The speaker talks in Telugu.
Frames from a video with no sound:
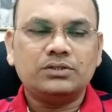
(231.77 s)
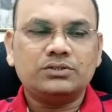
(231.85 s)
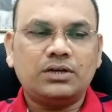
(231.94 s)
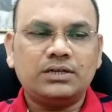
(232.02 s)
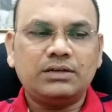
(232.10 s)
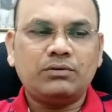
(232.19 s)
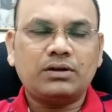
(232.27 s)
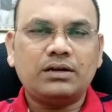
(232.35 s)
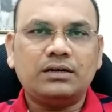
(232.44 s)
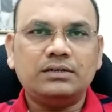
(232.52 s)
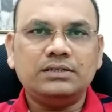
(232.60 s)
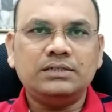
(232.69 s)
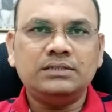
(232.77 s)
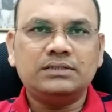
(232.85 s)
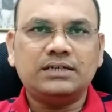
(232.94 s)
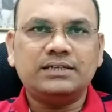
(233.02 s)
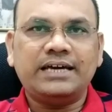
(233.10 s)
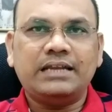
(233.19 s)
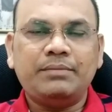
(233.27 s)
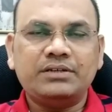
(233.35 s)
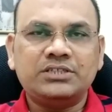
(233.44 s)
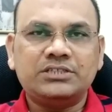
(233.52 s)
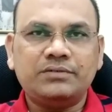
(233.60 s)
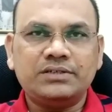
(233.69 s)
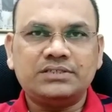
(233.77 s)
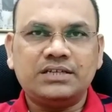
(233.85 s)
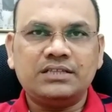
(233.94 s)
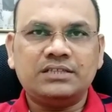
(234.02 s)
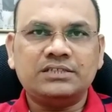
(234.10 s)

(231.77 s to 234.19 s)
సో అంటే ఒక ఇంత డైనమిక్ సిచ్యువేషన్ అనేది